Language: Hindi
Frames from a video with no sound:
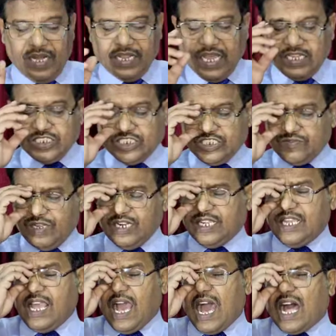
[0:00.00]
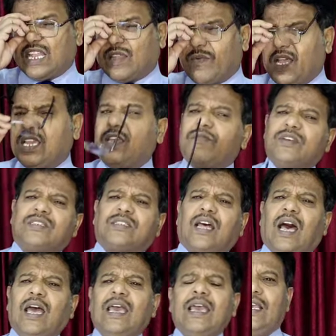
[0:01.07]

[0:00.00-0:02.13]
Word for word: पर लिखा है जीवन की आत्मा की व्यवस्था